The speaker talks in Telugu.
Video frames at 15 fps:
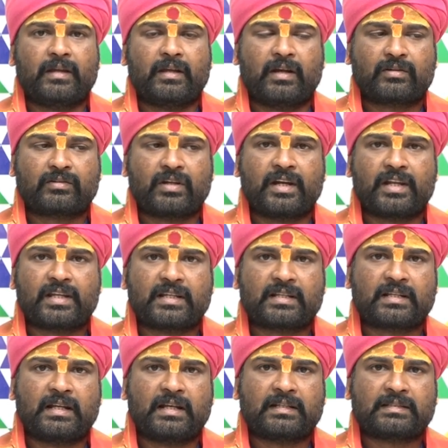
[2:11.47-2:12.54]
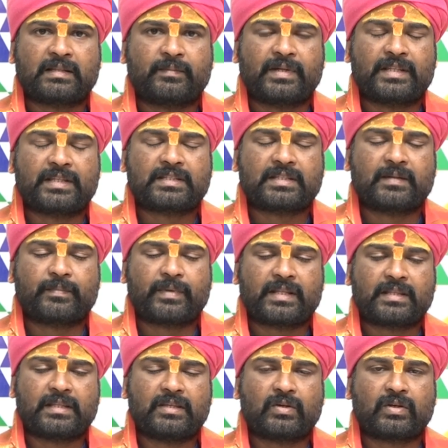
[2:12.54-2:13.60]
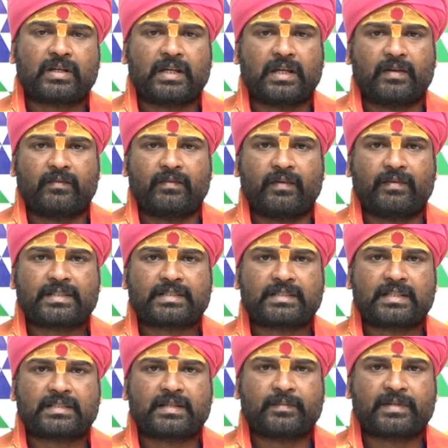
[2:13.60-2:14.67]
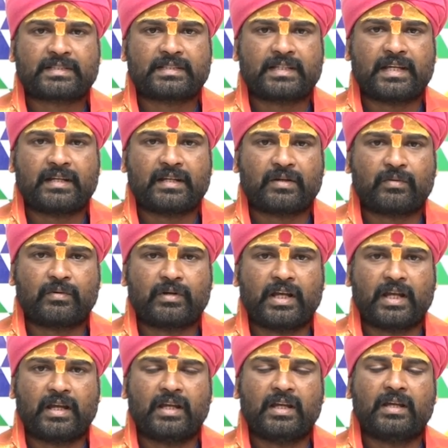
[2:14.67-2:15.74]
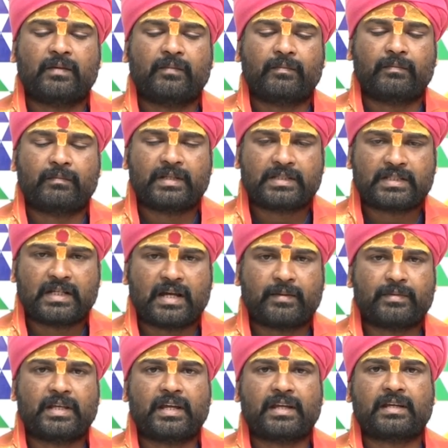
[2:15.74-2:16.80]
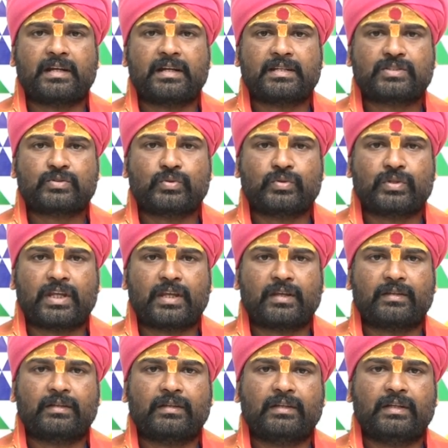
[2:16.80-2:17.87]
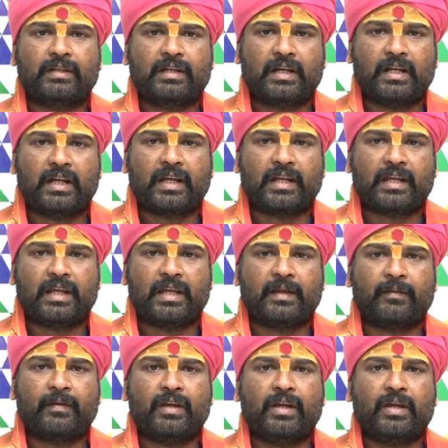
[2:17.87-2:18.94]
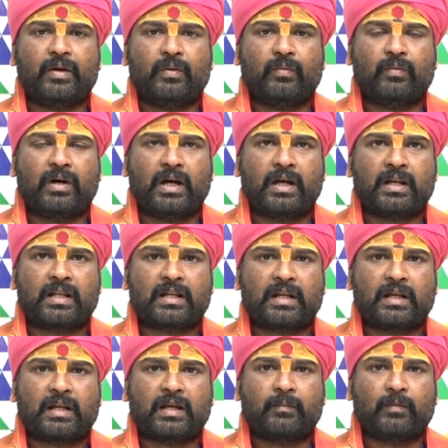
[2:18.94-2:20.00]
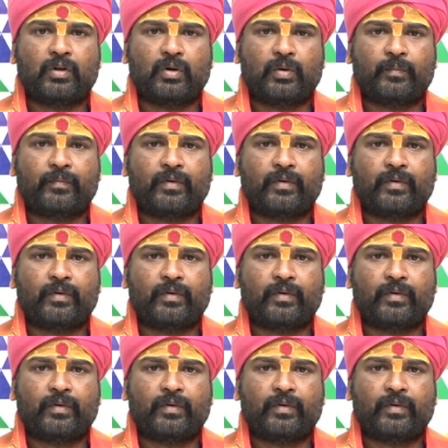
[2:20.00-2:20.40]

ఎలక్ట్రానిక్స్కి సంబంధించిన ప్రతి ఒక్క వ్యవస్థ సంస్థ అయినా కూడా మంచి లాభదాయం గడిస్తుంది అలాగే వాహన రంగంలో